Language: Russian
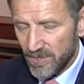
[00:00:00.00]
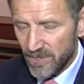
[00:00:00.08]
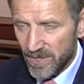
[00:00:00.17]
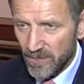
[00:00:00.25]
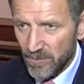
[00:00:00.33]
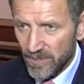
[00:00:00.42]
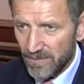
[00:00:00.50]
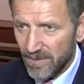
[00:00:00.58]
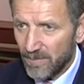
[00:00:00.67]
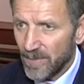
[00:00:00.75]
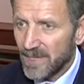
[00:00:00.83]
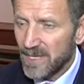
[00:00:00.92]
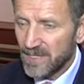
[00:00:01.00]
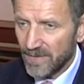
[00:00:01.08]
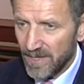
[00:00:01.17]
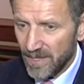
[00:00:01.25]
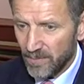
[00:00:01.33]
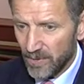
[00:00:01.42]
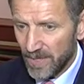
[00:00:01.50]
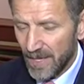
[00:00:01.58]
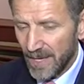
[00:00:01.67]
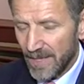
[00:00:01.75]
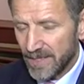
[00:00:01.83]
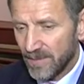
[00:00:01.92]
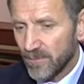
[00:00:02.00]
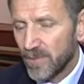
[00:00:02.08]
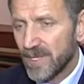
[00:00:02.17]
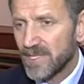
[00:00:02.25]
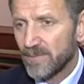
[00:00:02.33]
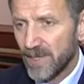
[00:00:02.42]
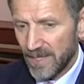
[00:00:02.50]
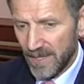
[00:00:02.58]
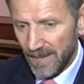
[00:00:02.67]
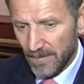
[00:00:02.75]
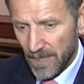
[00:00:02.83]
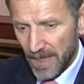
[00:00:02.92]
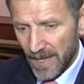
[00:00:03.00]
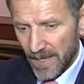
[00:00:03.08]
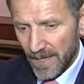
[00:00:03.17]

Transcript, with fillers: ресурсов для выполнения своих работ, тем более инспектора.